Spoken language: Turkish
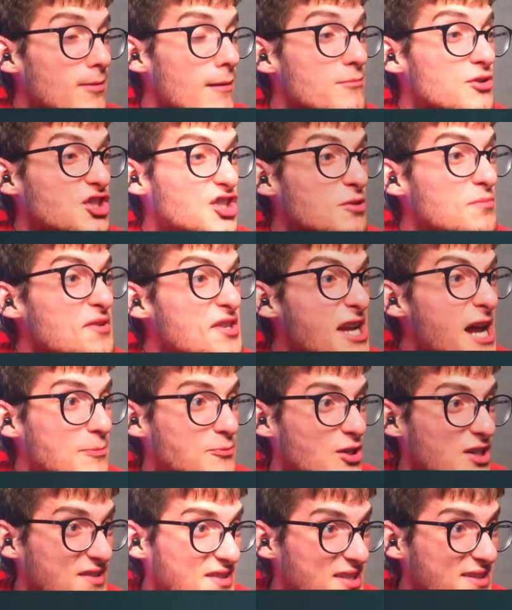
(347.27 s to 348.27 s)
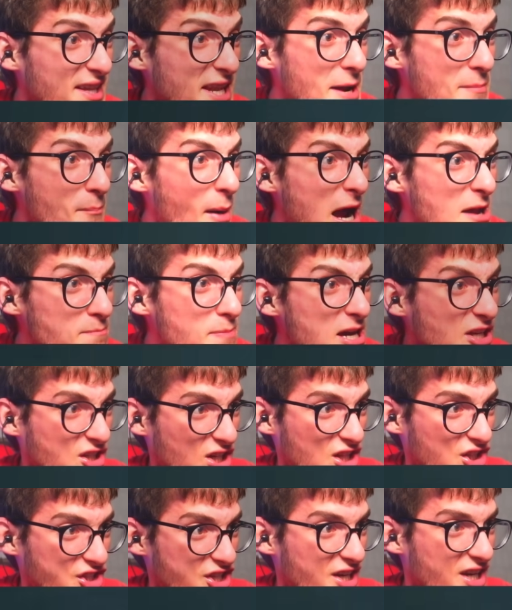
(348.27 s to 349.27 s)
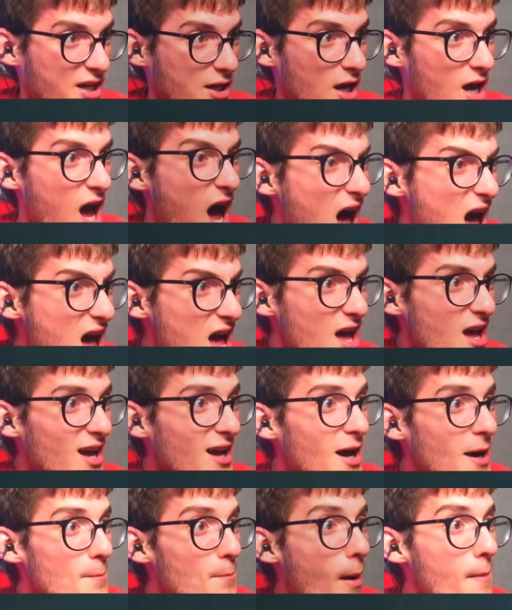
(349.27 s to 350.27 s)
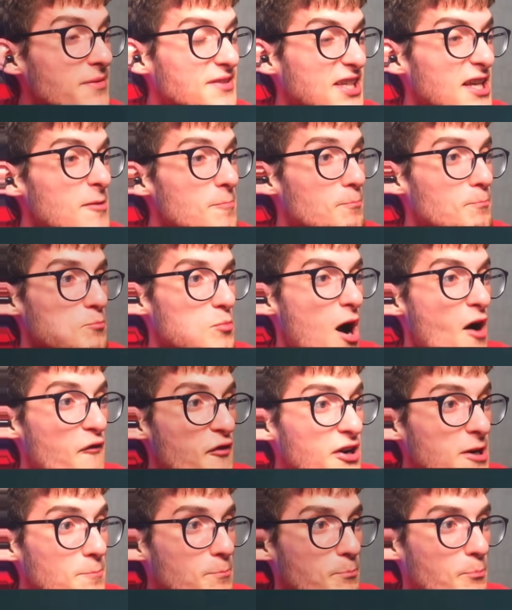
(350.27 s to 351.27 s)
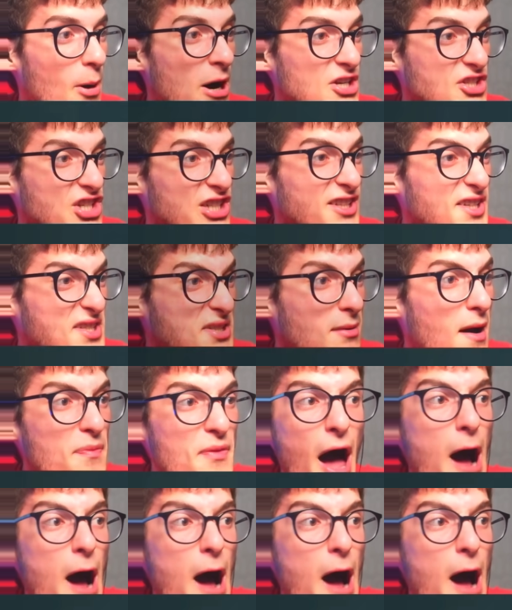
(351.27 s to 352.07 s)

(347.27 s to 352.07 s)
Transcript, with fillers: demiş, Şimdi ne yapacaksın lan? Hem Mind Bay çalışanı. Ha? Bobby senin kafanı parçaladığı zaman ne